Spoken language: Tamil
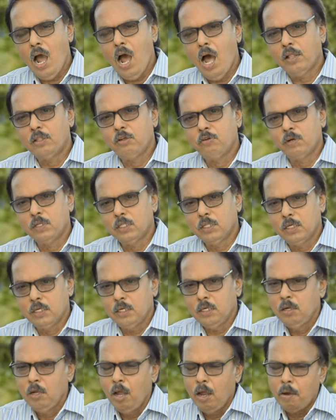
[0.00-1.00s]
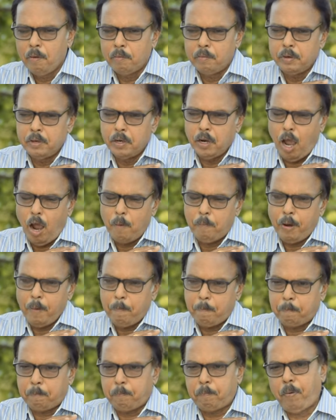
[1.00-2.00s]
அது வந்து அப்படியே
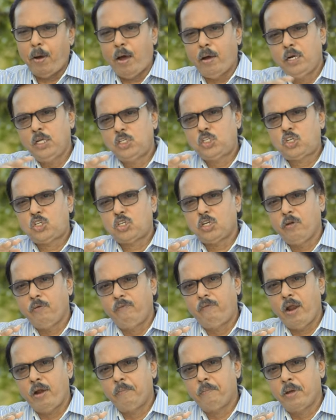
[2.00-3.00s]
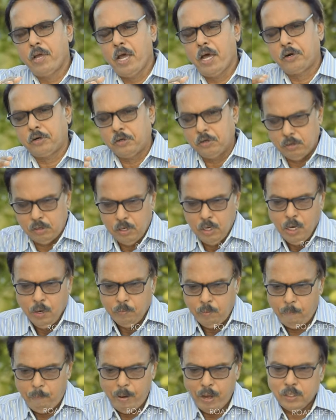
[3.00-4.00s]
பளிச்சுன்னு வெண்மையாக இருக்கும்
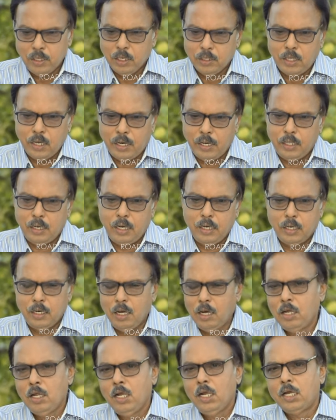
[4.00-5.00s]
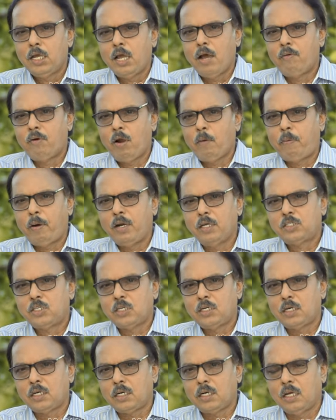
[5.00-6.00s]
இப்போ பார்த்தா தெரியுது இல்லைங்களா எவ்வளோ
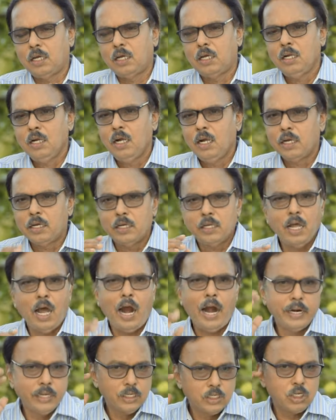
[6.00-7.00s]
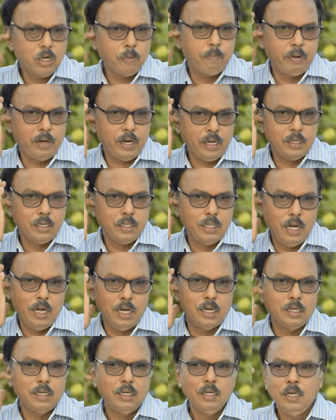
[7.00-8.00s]
பளிச்சுன்னு இருக்குன்னு இது அடித்த பிறகு
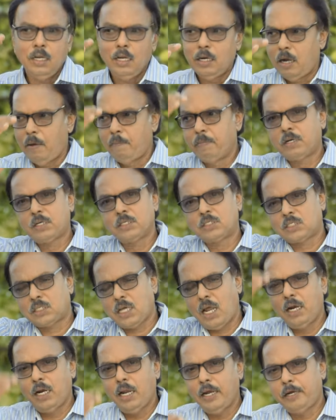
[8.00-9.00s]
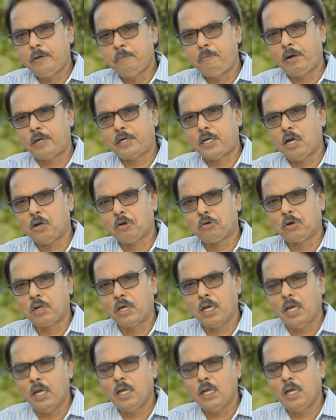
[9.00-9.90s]
தான் நமக்கு சன்லைட் பட்டால் கூட